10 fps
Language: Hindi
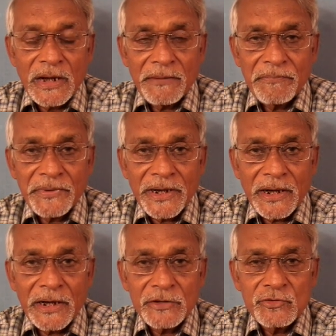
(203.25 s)
आपके
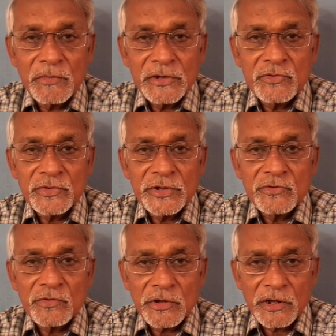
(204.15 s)
आजू बाजू की
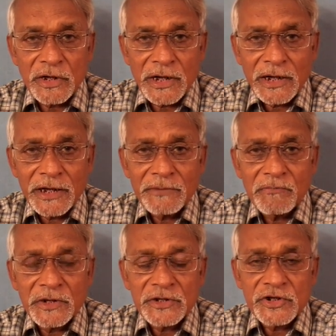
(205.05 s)
जो
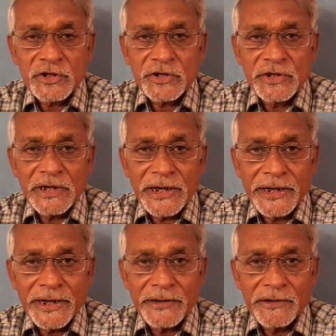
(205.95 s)
नकारात्मक शक्तियाँ
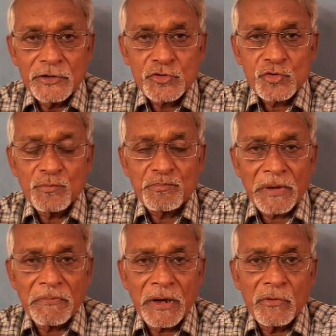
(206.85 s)
है अशुभ
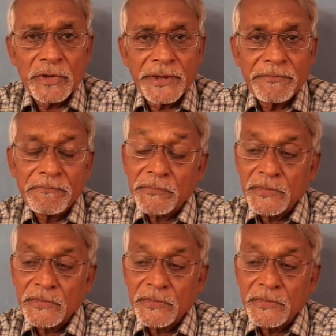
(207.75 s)
प्रभाव है